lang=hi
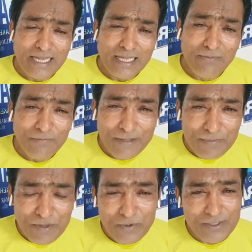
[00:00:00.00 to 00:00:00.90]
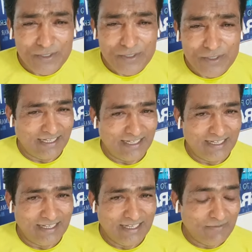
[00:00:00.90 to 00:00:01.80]
लेकिन फिर भी वो जा रहा है
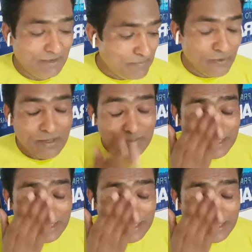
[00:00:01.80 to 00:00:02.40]
फिलिपियो की